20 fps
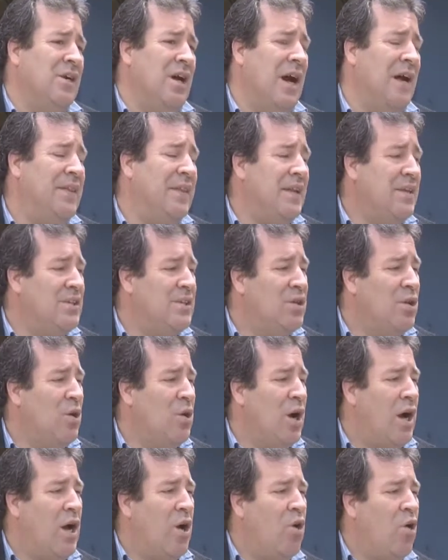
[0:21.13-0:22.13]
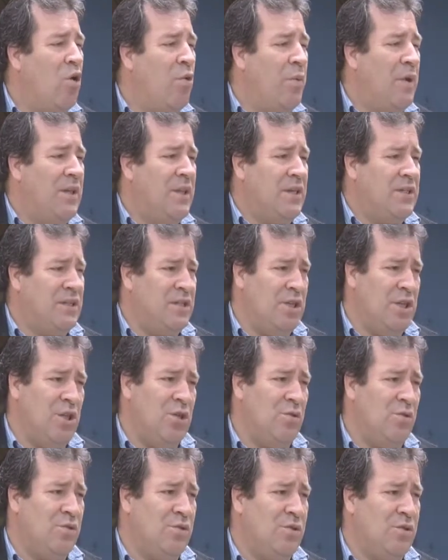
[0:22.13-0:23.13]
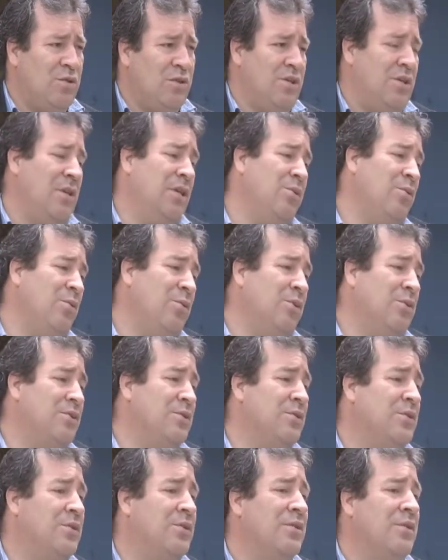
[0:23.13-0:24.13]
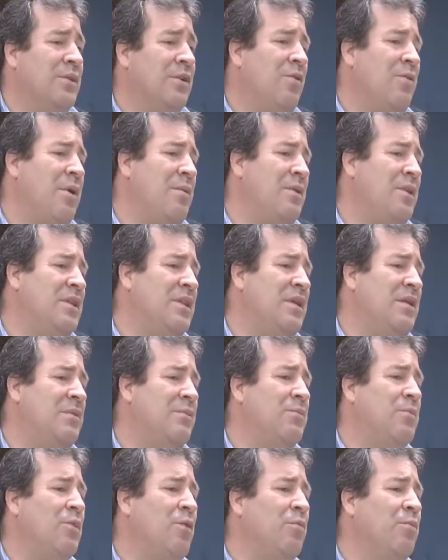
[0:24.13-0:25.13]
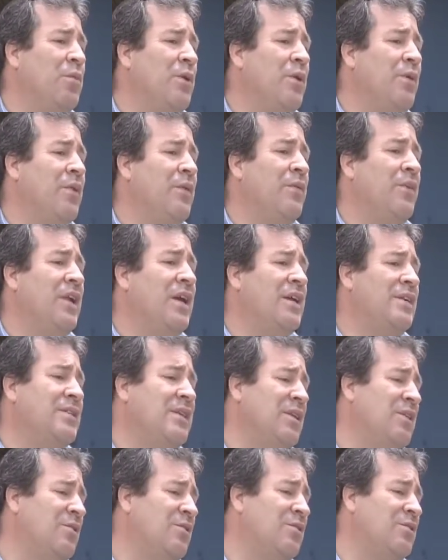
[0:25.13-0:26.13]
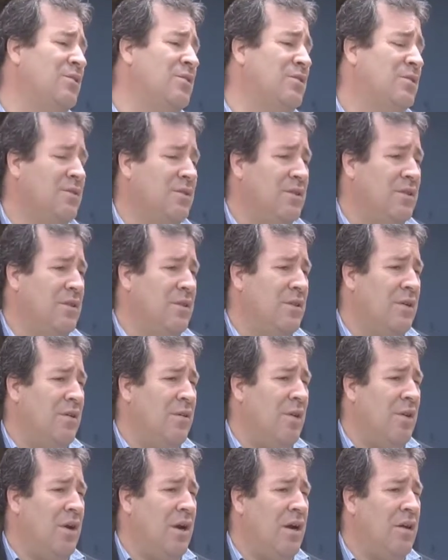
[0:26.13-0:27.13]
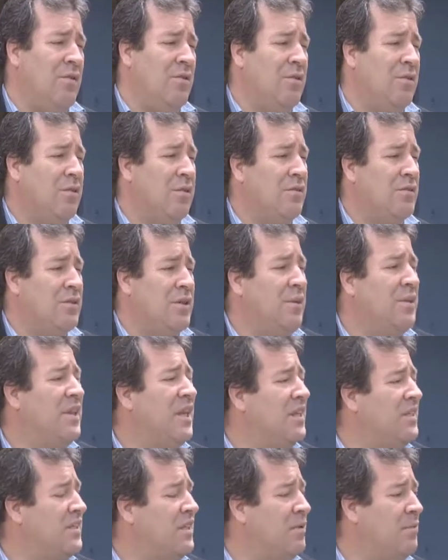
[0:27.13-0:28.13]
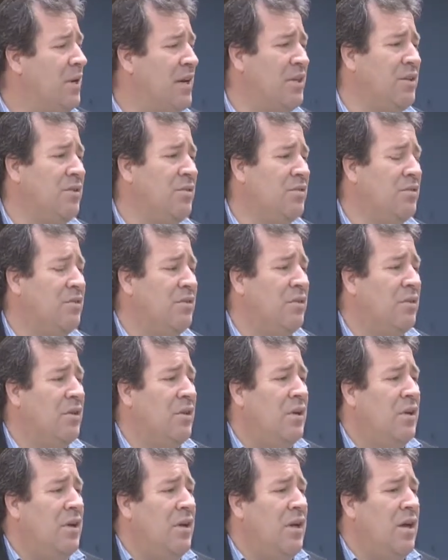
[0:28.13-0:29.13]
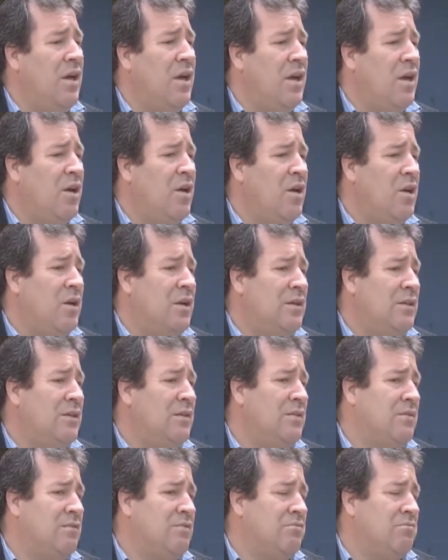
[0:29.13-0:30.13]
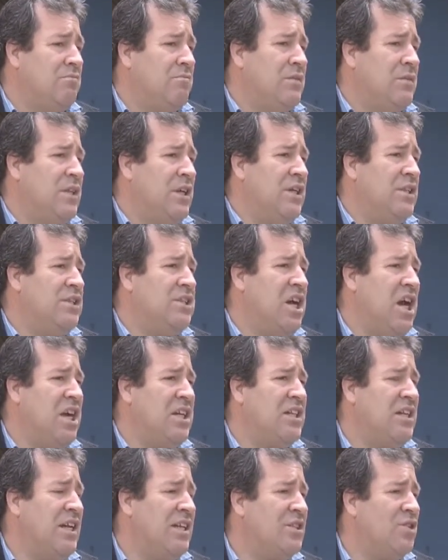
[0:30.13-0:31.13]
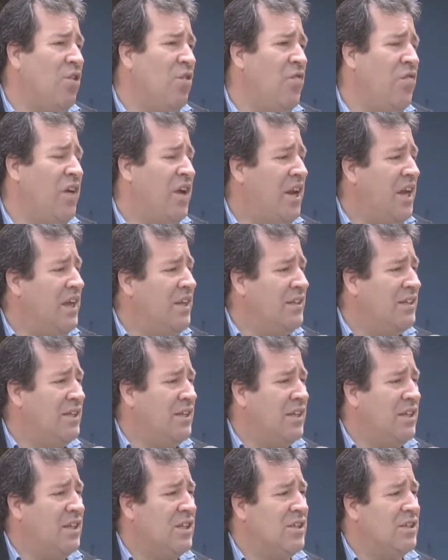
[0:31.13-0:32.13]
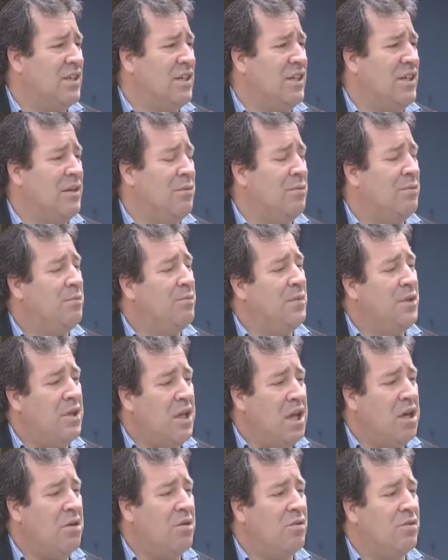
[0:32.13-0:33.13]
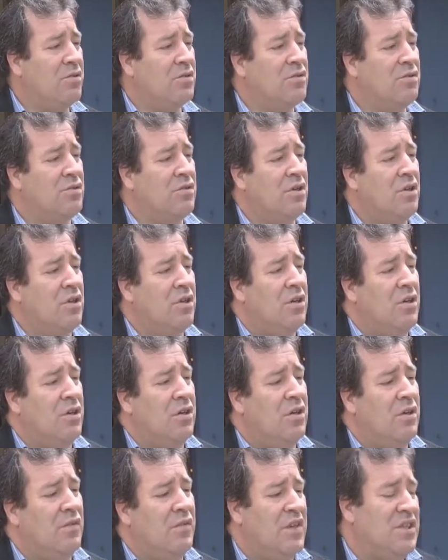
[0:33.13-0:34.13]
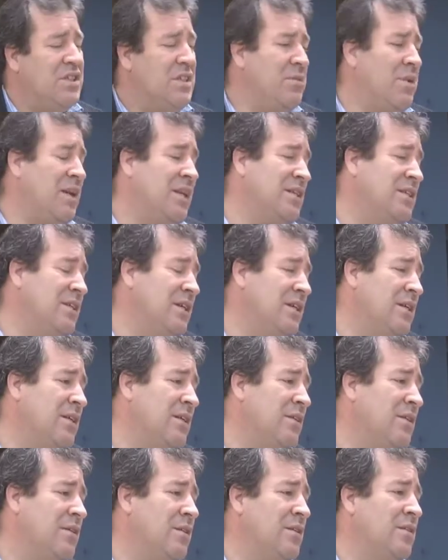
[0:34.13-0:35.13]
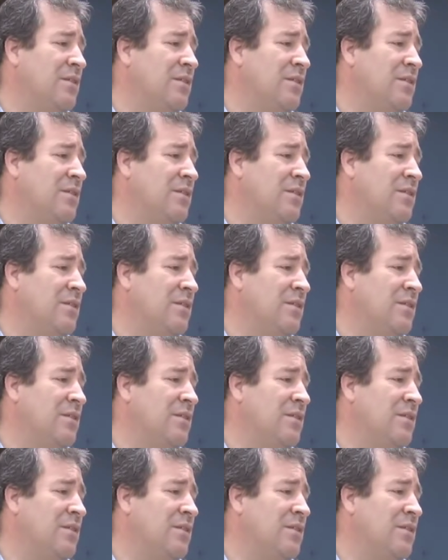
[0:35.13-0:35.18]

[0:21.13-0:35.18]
atención a jóvenes, niños y adultos, ¿no? obviamente con preferencia a los, a los habitantes del barrio, en en charlas, conferencias, eh, videos, festivales de,